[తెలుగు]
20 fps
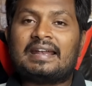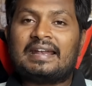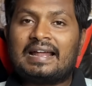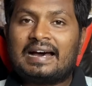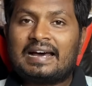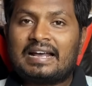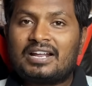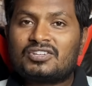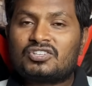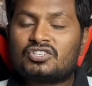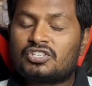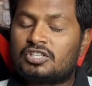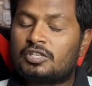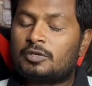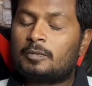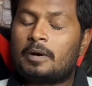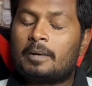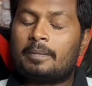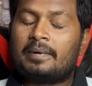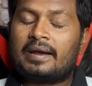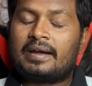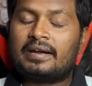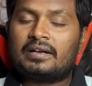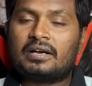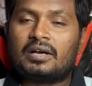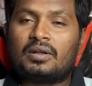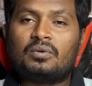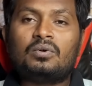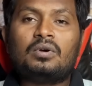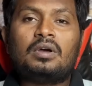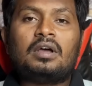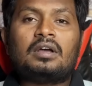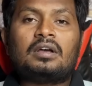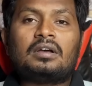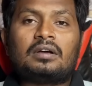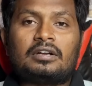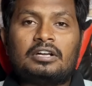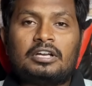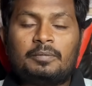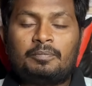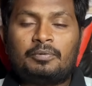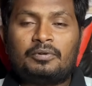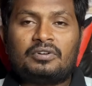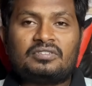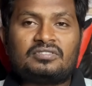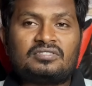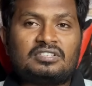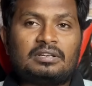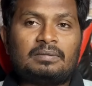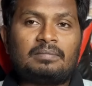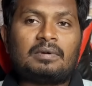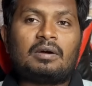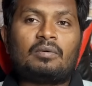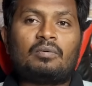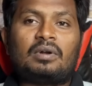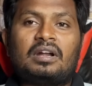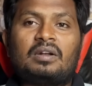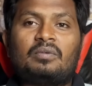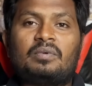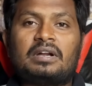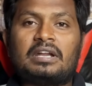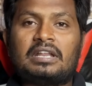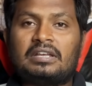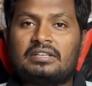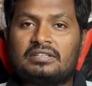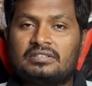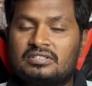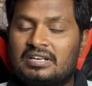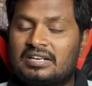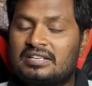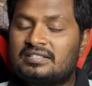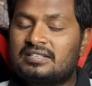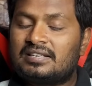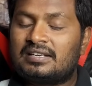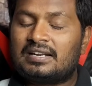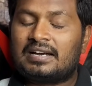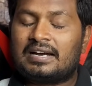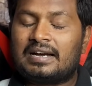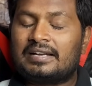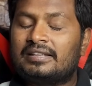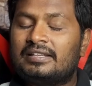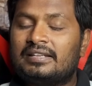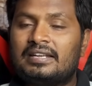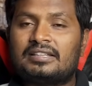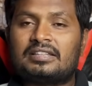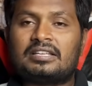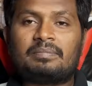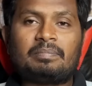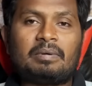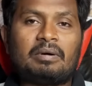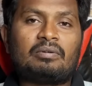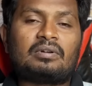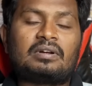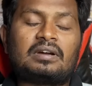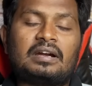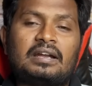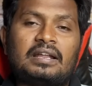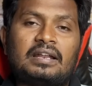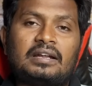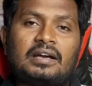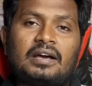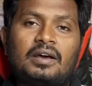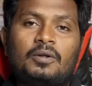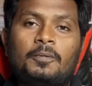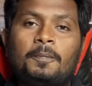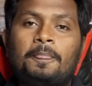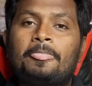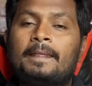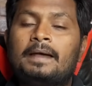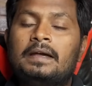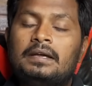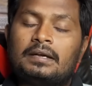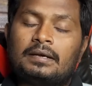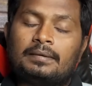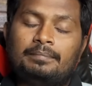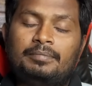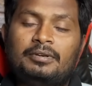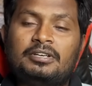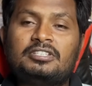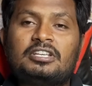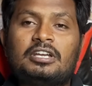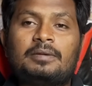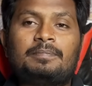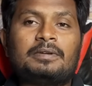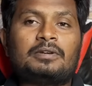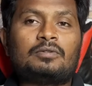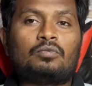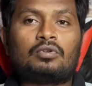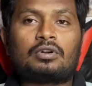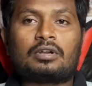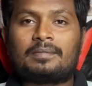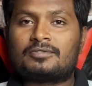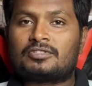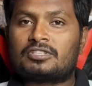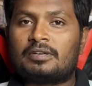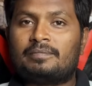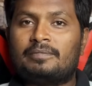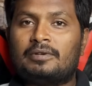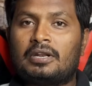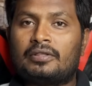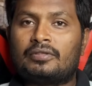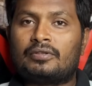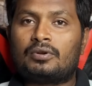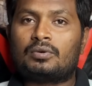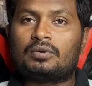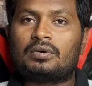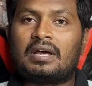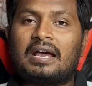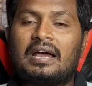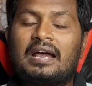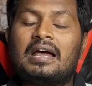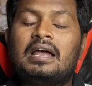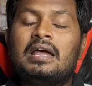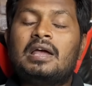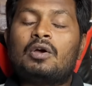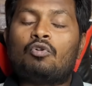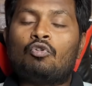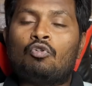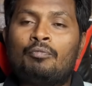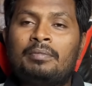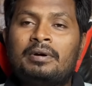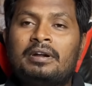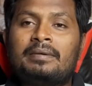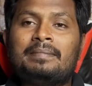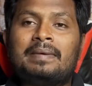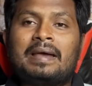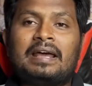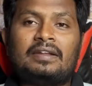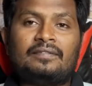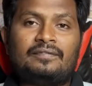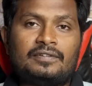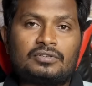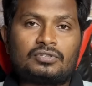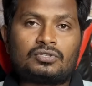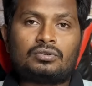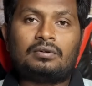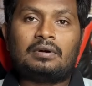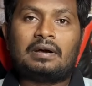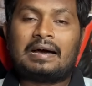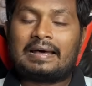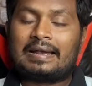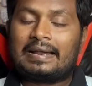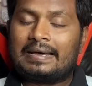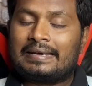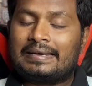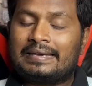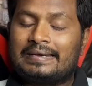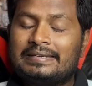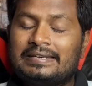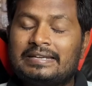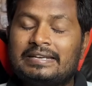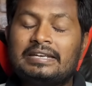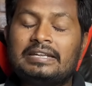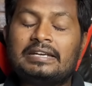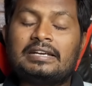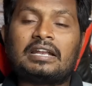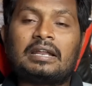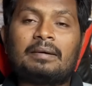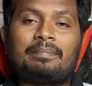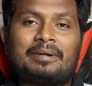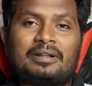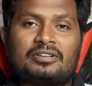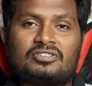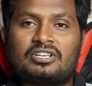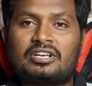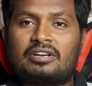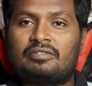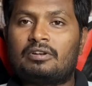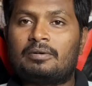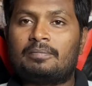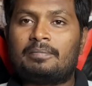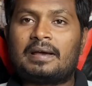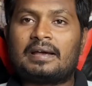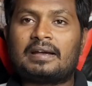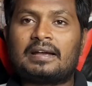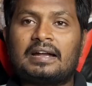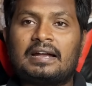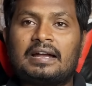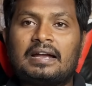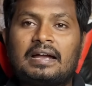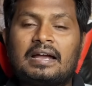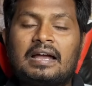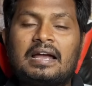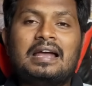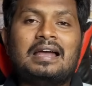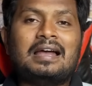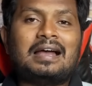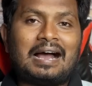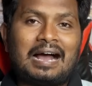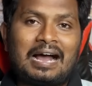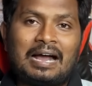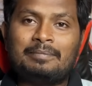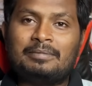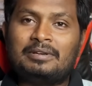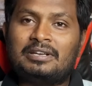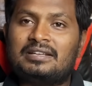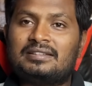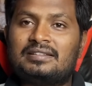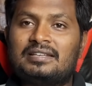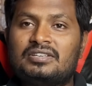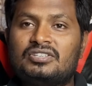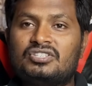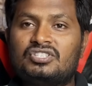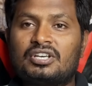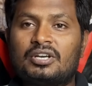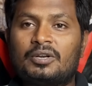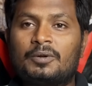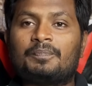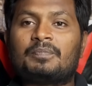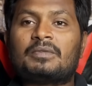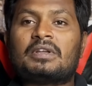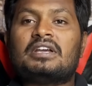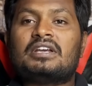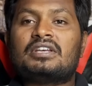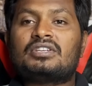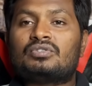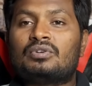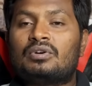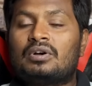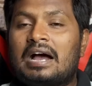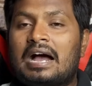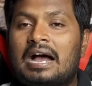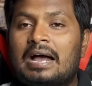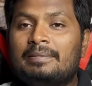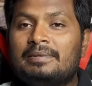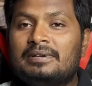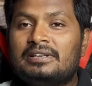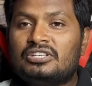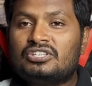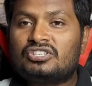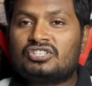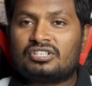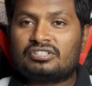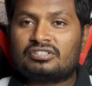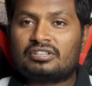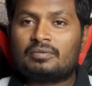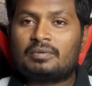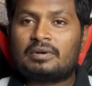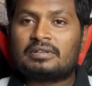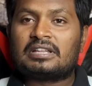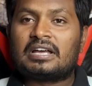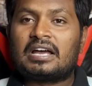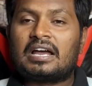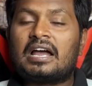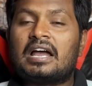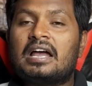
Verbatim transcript: నారా చంద్రబాబు నాయుడు గారు డిప్యూటీ సీఎంగా ఉన్నటువంటి జనసేన అధినేత పవన్ కళ్యాణ్ గారు బీజేపీ కూటమి సభ్యులందరూ కూడా ఉమ్మడి మేనిఫెస్టో అలాగే ఎన్నికల ప్రచారంలో భాగంగా హామీలు అయితే ఇచ్చారు సో హామీలు ఇచ్చిన తర్వాత